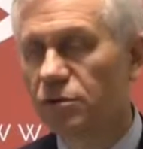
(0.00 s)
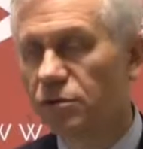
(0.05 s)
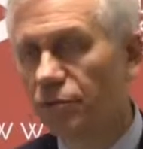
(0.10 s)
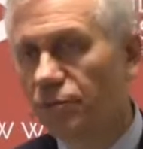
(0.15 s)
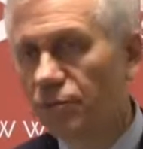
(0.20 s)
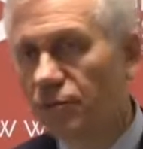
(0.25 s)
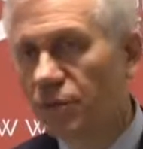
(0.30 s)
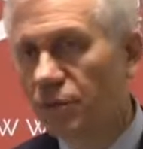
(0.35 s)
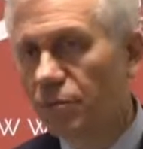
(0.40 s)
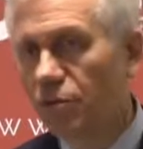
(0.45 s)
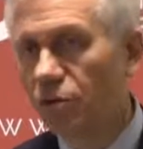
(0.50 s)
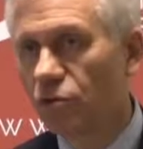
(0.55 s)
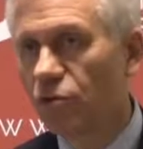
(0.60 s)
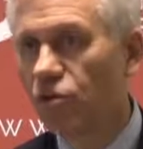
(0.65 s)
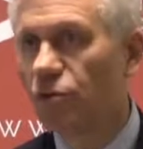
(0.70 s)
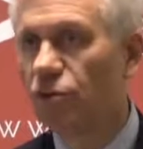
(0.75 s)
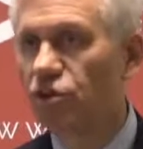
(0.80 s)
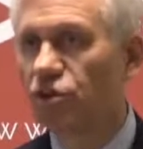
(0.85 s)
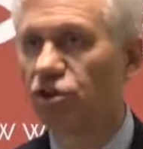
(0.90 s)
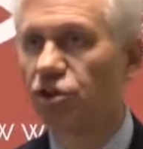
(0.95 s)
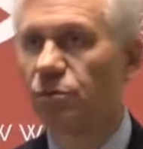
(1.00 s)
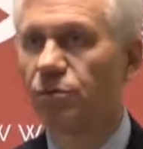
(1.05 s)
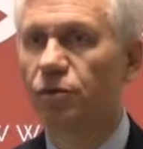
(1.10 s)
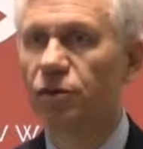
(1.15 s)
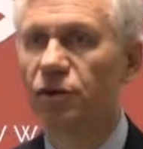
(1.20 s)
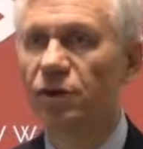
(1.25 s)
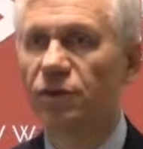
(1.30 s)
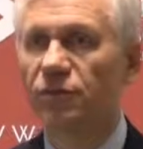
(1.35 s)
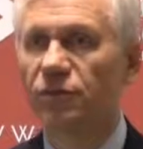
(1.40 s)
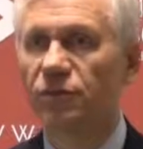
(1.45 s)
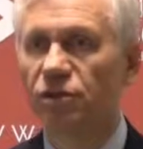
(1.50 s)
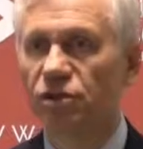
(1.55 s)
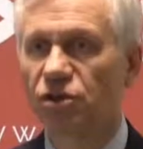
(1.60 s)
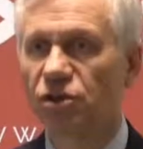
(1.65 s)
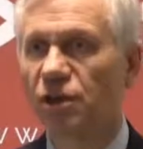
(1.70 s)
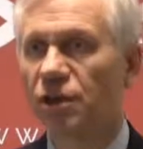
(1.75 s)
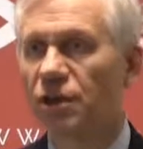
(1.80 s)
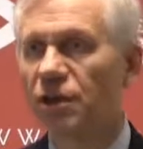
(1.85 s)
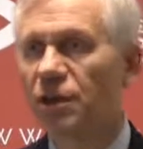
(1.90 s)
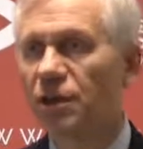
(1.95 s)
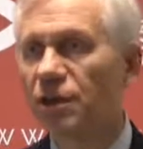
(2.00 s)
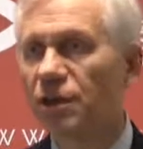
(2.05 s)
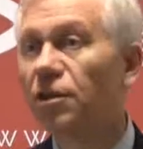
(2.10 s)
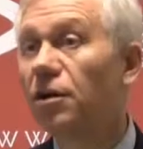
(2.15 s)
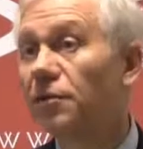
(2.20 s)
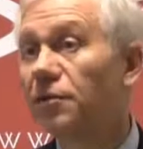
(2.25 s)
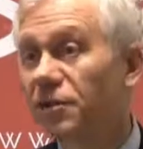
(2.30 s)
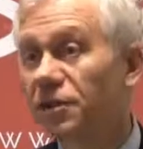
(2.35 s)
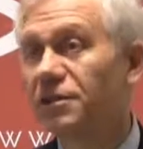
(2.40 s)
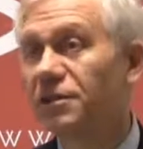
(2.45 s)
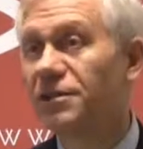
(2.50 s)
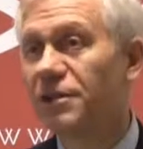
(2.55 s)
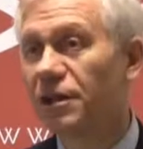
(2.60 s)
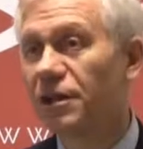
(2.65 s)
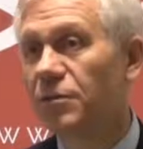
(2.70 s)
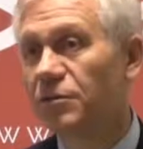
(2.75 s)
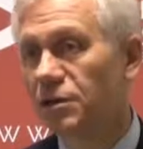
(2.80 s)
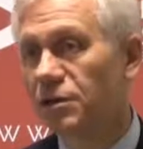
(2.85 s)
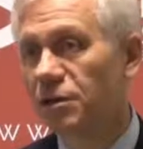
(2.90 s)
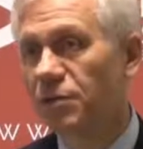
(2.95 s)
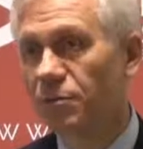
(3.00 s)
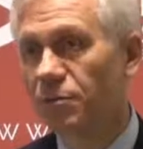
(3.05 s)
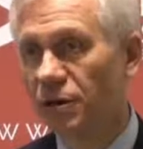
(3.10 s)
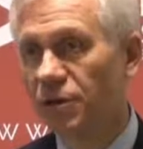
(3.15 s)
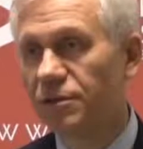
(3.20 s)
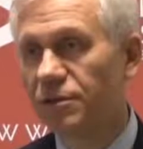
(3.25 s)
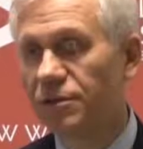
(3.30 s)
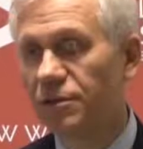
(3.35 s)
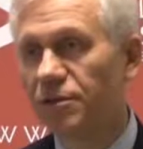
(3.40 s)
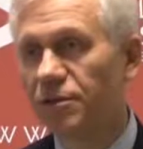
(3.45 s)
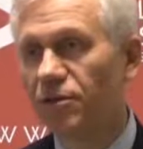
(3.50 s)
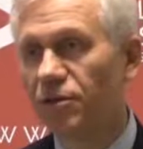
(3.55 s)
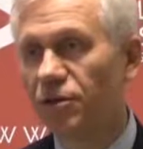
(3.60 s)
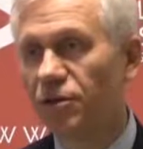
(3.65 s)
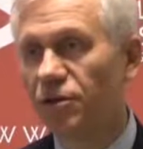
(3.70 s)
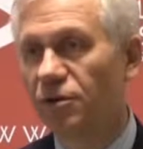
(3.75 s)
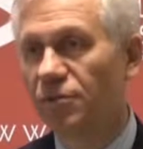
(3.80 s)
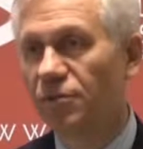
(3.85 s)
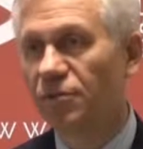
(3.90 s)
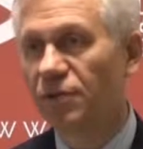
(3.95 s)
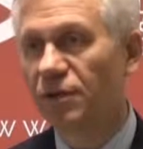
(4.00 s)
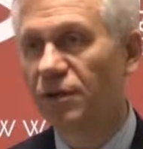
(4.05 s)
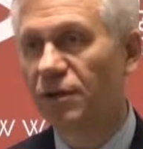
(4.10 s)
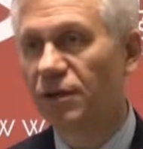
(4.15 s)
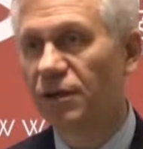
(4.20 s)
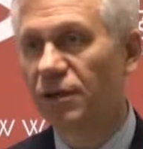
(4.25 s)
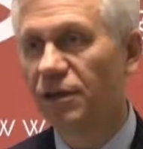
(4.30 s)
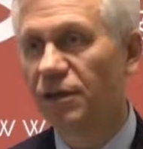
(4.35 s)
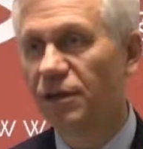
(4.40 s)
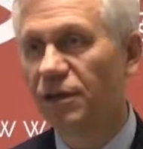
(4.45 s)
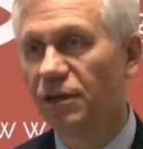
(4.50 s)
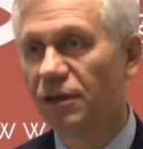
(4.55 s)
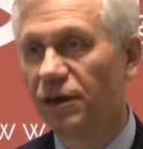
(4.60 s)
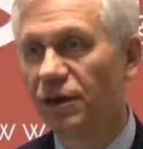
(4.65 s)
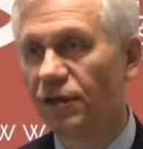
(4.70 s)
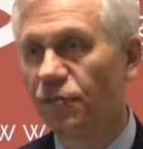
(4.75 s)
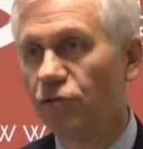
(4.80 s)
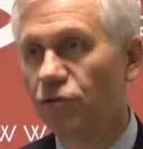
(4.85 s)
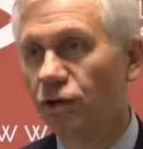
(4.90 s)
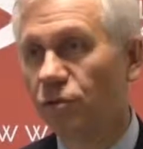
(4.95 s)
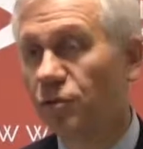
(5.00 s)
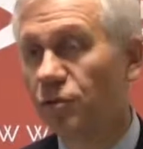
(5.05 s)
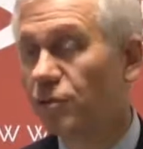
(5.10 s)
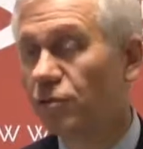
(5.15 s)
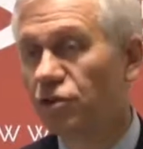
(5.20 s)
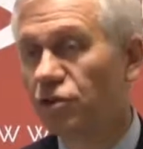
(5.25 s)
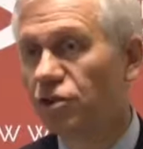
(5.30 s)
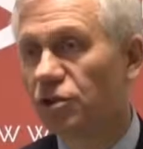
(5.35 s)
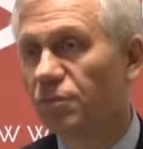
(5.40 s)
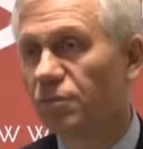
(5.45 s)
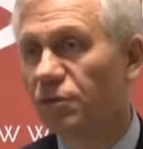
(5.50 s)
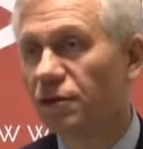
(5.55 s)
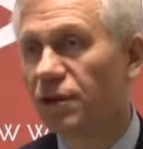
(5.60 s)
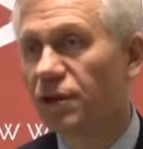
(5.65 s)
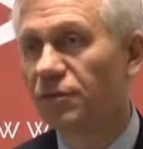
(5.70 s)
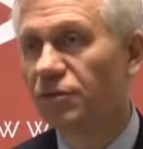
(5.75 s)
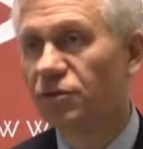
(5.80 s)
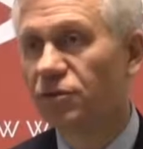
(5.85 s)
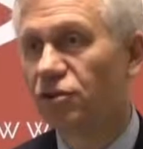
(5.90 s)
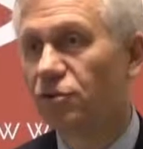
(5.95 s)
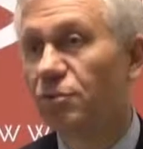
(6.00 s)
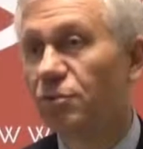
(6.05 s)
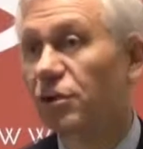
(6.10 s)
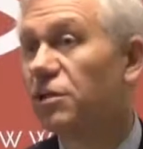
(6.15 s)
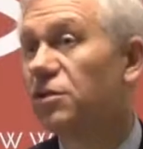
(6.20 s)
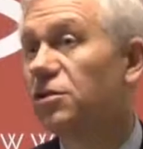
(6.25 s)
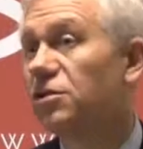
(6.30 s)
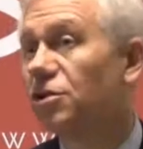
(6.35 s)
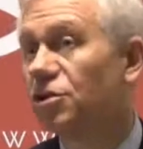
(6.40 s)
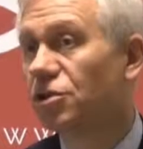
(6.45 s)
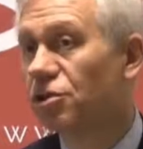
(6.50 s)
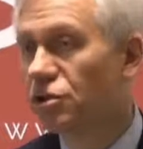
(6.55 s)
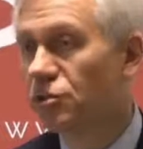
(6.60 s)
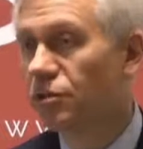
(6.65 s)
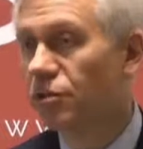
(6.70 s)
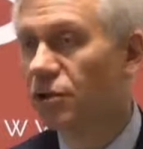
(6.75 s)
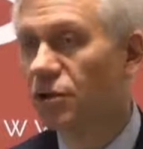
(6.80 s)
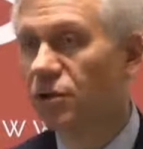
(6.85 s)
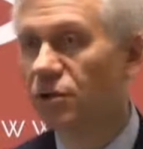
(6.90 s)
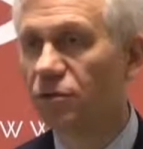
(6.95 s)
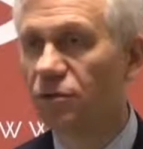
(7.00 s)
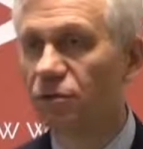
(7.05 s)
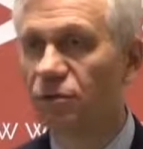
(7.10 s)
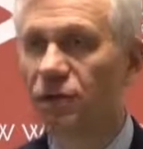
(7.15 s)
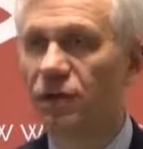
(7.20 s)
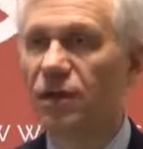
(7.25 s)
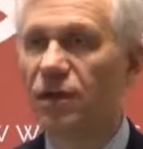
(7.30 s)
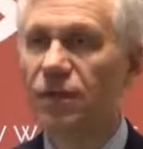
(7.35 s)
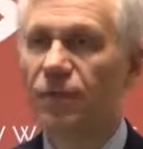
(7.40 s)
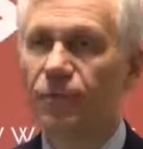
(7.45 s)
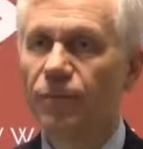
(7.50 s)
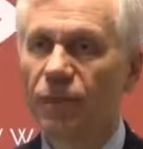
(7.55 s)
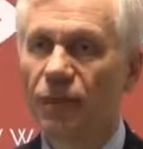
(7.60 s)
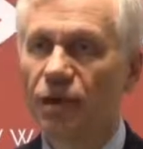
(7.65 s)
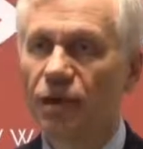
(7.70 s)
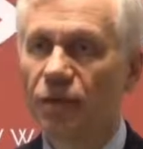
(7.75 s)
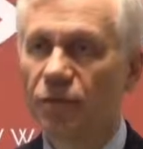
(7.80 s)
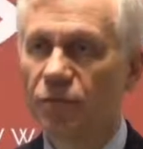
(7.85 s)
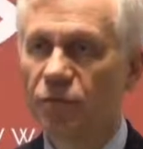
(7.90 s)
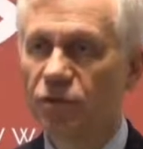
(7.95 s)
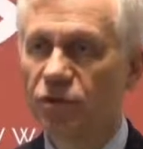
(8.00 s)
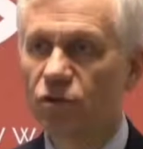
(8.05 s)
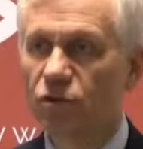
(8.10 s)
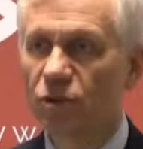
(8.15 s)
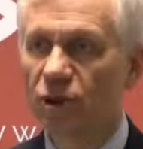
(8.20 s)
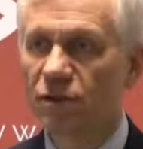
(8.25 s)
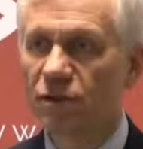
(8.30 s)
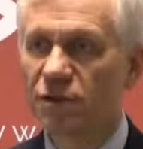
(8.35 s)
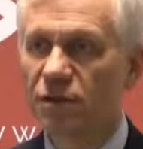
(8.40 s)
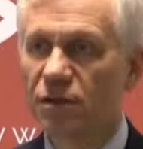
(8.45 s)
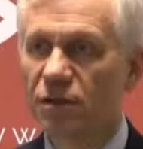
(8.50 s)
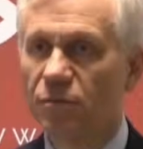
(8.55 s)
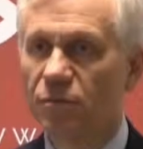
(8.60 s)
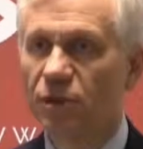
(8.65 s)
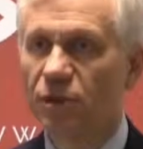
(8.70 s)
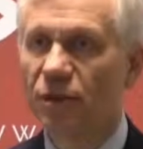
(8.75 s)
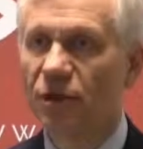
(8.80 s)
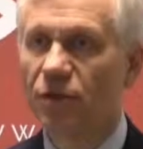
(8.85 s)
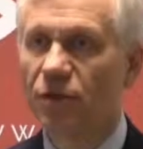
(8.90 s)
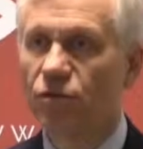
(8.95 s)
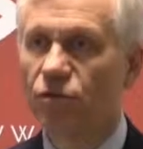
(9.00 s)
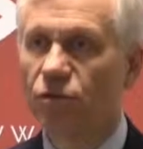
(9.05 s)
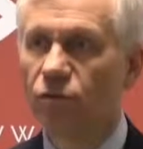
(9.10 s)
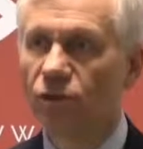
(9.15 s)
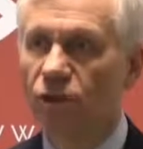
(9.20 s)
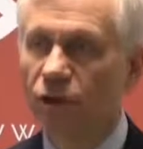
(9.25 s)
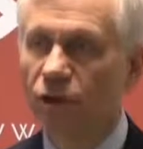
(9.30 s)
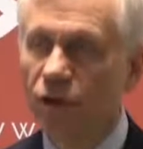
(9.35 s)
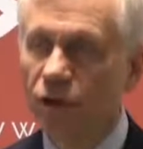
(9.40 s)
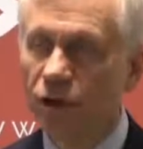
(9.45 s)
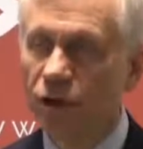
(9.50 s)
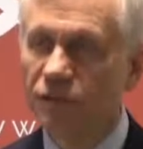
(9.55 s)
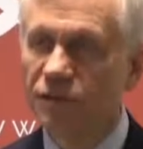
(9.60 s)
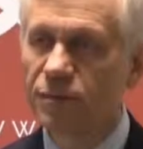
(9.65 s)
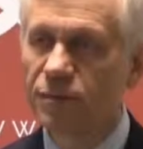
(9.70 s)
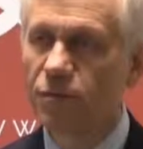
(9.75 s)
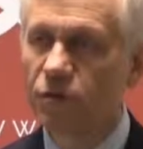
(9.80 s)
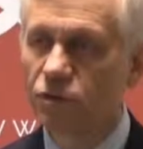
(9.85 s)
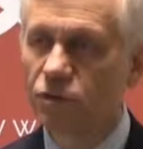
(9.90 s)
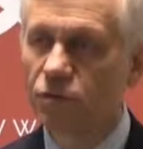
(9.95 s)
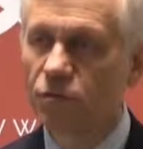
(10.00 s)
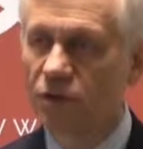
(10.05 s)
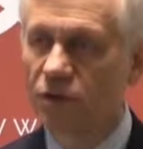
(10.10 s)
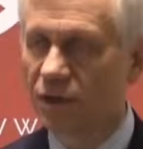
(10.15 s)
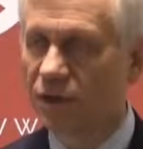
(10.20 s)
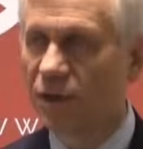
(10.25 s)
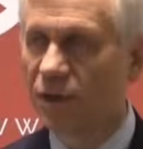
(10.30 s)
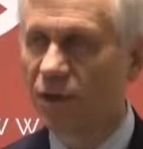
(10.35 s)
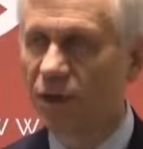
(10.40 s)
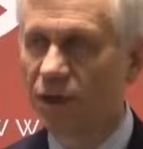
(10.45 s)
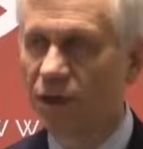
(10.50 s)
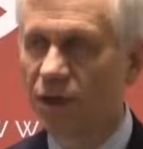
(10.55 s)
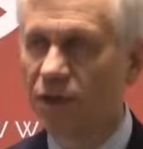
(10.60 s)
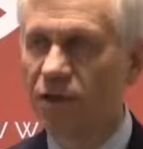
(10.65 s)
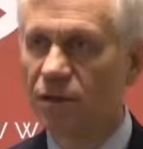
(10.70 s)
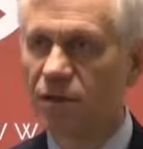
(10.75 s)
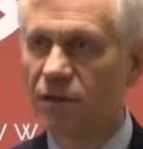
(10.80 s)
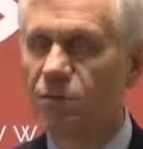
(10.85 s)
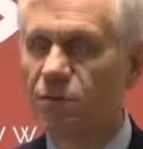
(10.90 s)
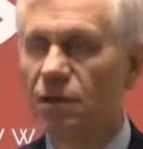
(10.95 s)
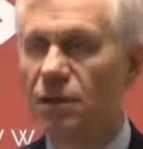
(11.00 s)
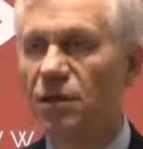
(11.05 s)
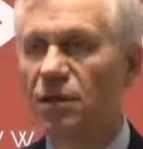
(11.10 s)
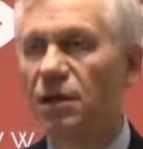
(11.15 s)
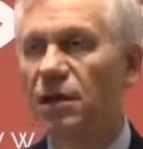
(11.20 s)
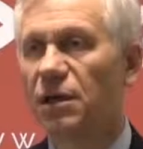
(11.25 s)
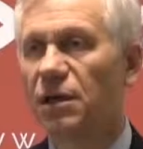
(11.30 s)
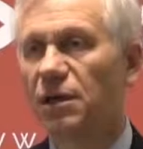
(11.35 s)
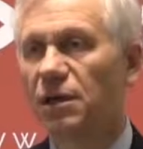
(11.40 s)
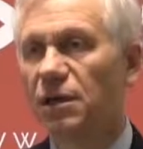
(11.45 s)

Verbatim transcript: w tym roku może się pojawić nowe islamskie państwo. W Europie może się pojawić 5-10 milionów y, muzułmańskich imigrantów i to w sposób radykalny zmienia